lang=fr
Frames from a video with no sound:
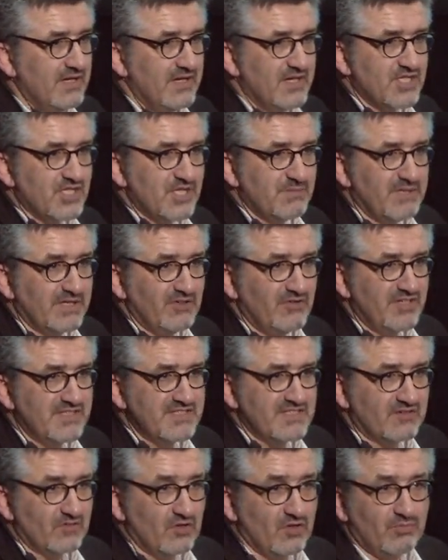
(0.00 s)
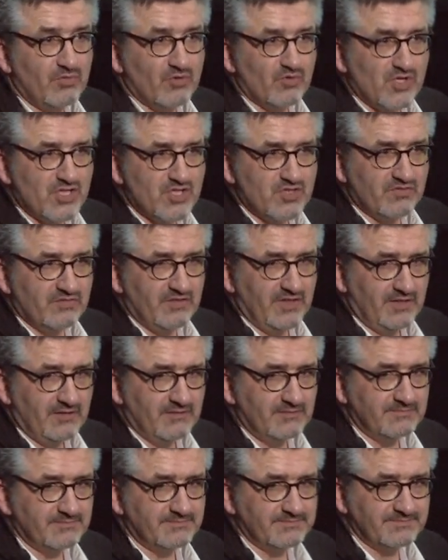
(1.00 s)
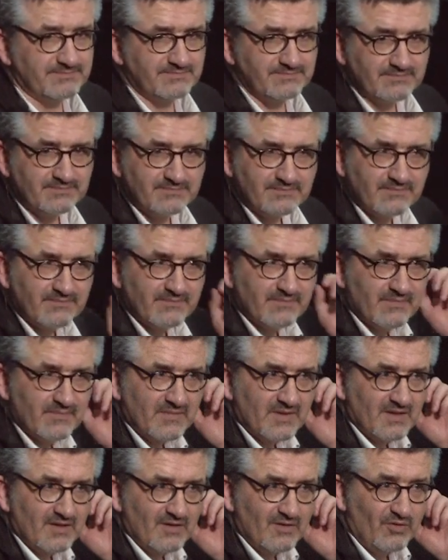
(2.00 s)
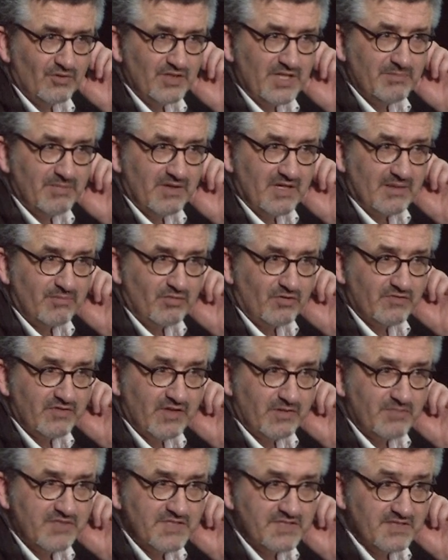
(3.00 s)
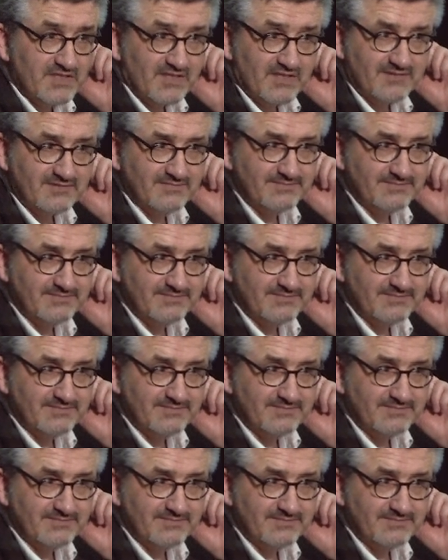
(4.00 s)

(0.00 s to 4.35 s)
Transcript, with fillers: Je n'ai pas d'utilisateur, pourquoi je le fais On n'est pas là pour faire plaisir.